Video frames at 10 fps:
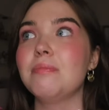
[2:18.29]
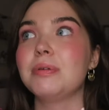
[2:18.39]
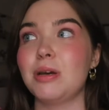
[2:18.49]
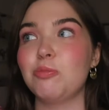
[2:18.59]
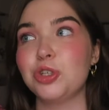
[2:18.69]

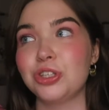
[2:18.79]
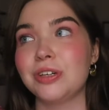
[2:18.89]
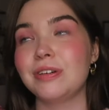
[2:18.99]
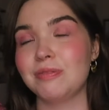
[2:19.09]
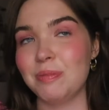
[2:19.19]
потому
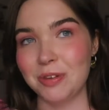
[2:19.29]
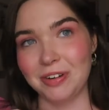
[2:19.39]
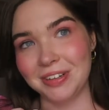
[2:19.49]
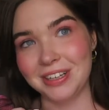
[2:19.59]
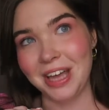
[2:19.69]
что,
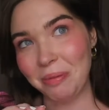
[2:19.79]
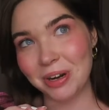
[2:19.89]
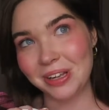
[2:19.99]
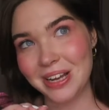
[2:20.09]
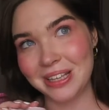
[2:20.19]
во-первых, я
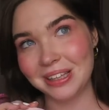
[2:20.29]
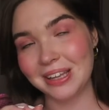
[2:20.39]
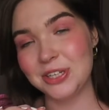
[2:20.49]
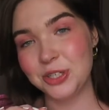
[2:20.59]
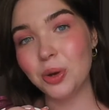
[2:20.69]
брала этот
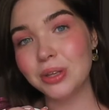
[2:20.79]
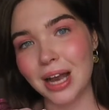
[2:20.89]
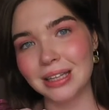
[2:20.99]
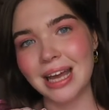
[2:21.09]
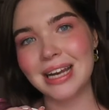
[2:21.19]
лосьон,
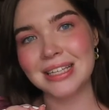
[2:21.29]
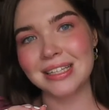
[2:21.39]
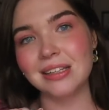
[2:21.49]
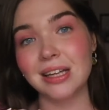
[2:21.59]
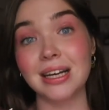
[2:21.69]
когда
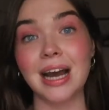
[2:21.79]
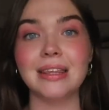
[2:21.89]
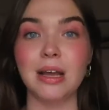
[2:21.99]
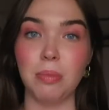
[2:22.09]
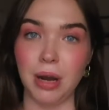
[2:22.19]
летела
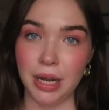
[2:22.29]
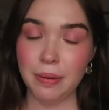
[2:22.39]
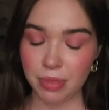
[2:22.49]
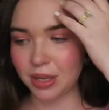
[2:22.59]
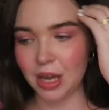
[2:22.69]
отдыхать на Бали.